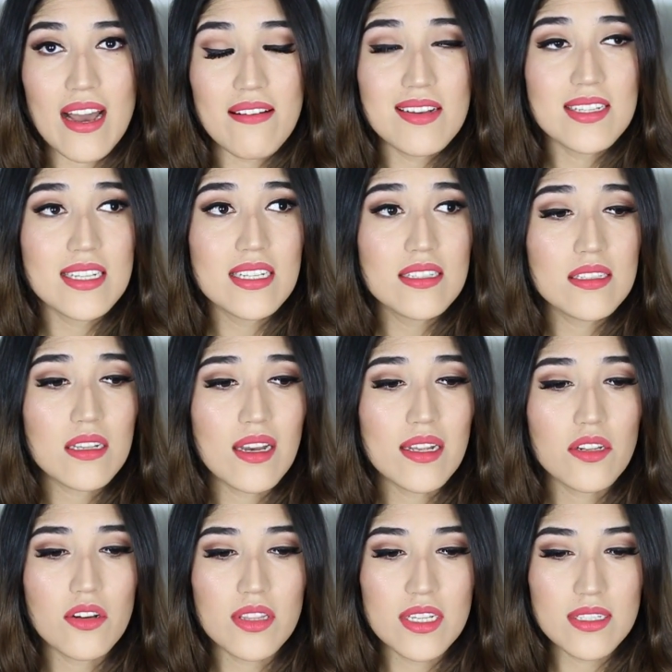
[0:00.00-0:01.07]
A veces
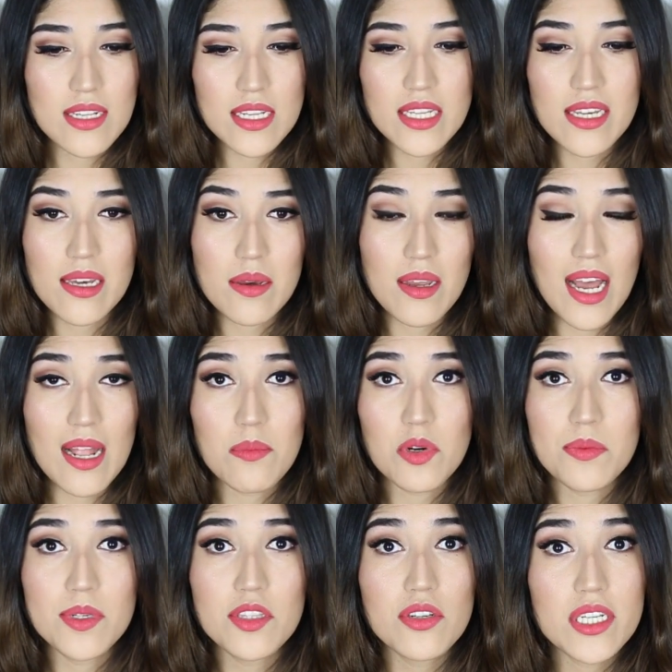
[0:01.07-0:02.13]
nos dicen que al
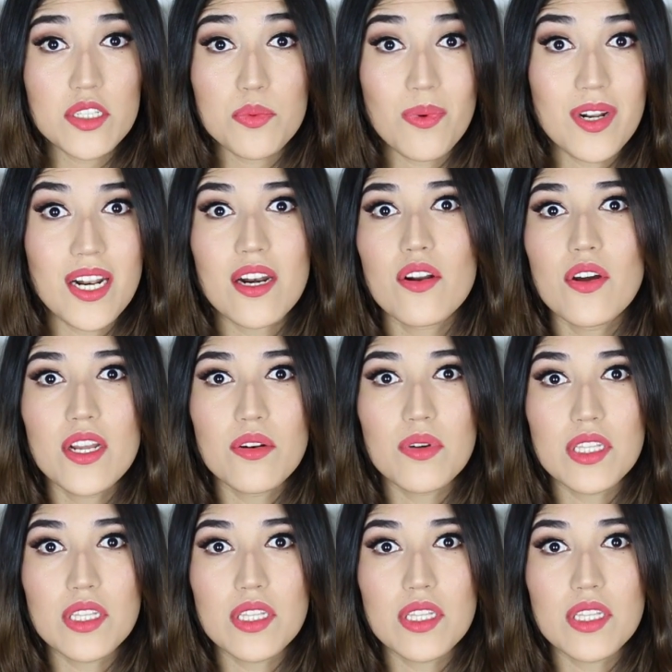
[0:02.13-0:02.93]
momento de exponernos